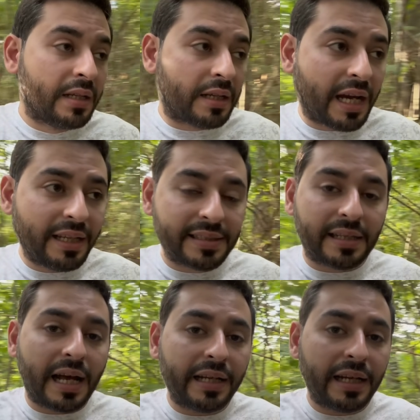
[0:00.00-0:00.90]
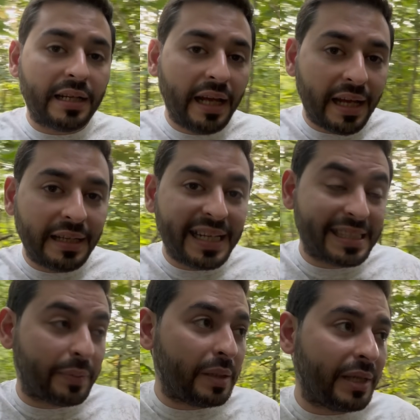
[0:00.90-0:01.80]
راح يحصل عليها الآن
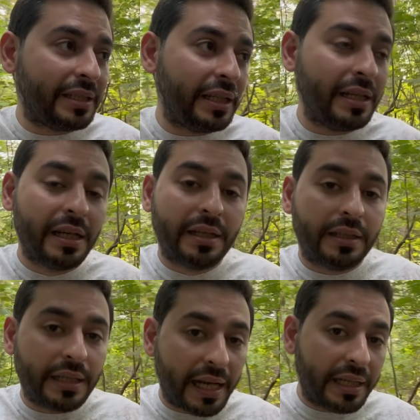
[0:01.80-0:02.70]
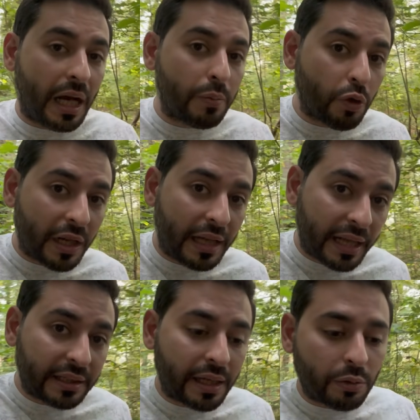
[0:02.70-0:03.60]
حزب البديل يعني أموال
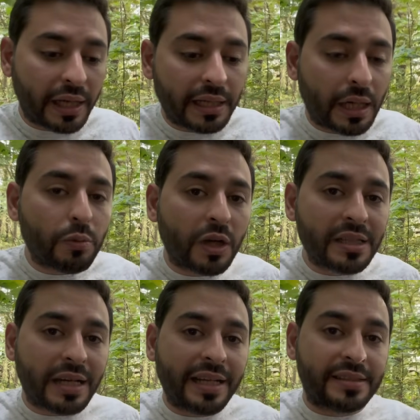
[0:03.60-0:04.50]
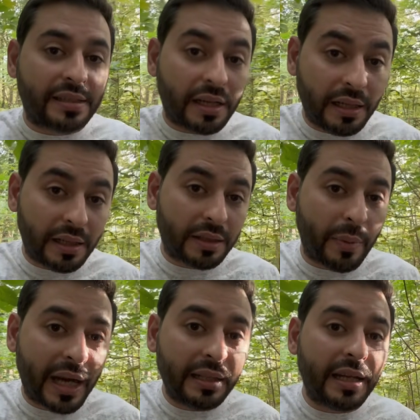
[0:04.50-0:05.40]
أكثر وهي الأموال راح يستغلها
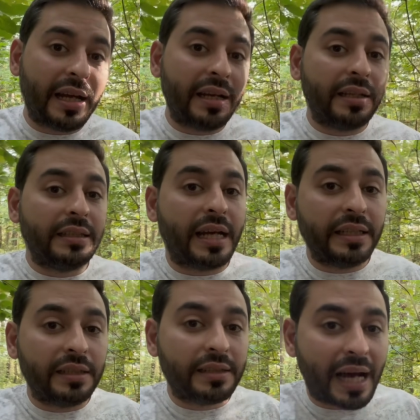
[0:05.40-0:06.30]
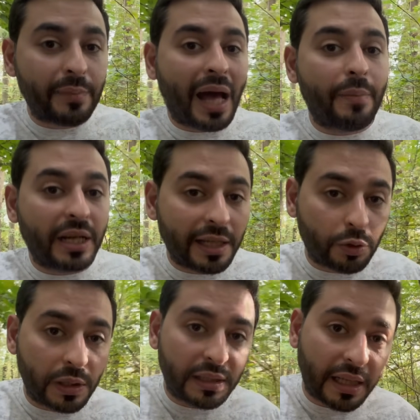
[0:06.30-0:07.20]
طبعا لا يعني دعم
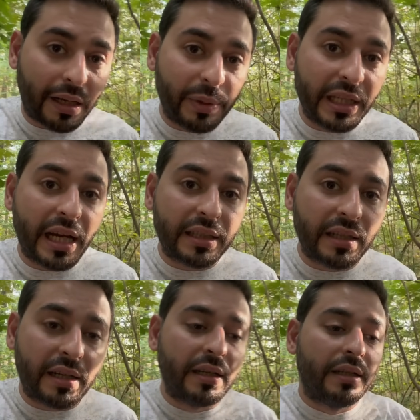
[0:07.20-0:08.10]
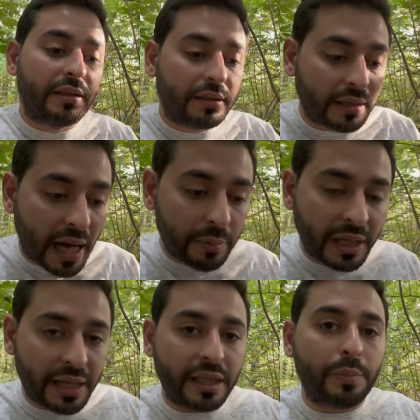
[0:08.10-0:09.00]
حملاته الانتخابية أكثر دعم
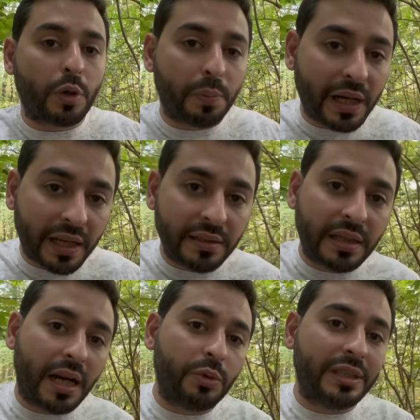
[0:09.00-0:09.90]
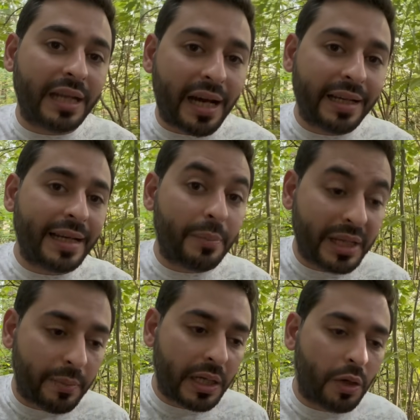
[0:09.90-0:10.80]
يعني البروباغندا أو الدعاية اللي عم
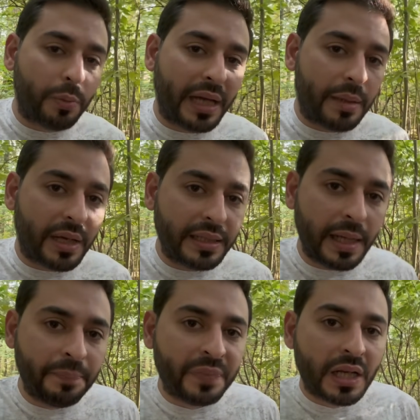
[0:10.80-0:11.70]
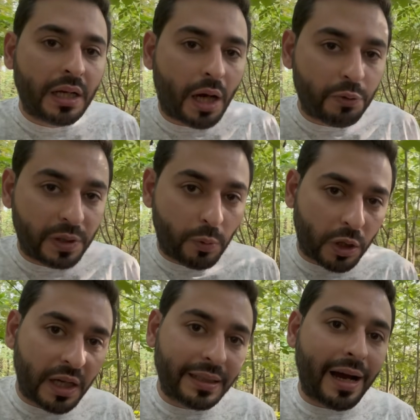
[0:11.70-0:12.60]
بيعملها هون بألمانيا أو في
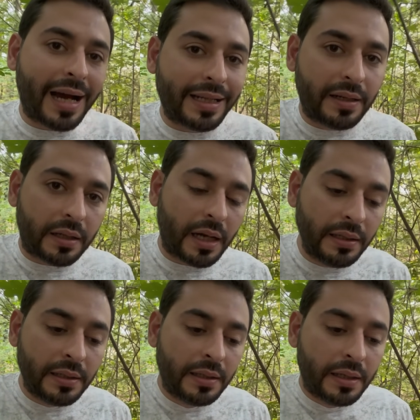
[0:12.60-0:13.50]
المقاطعة على الأقل